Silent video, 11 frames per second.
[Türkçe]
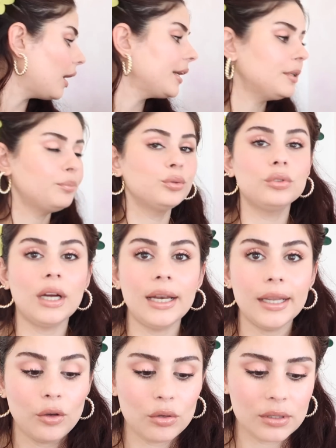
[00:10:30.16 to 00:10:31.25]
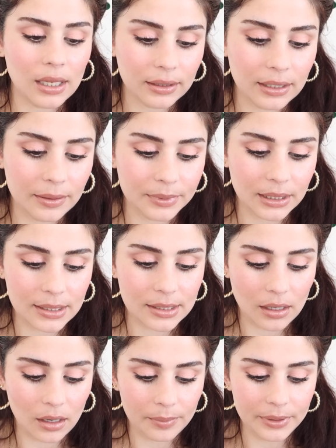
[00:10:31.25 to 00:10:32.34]
Aynı pudrayla göz altlarımı da
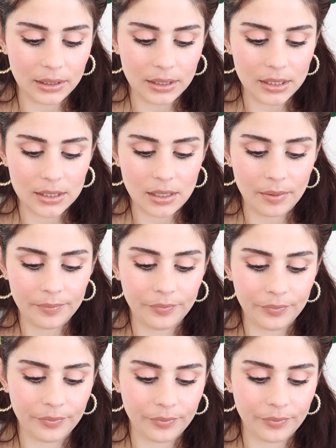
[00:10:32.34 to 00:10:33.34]
sabitleyeceğim.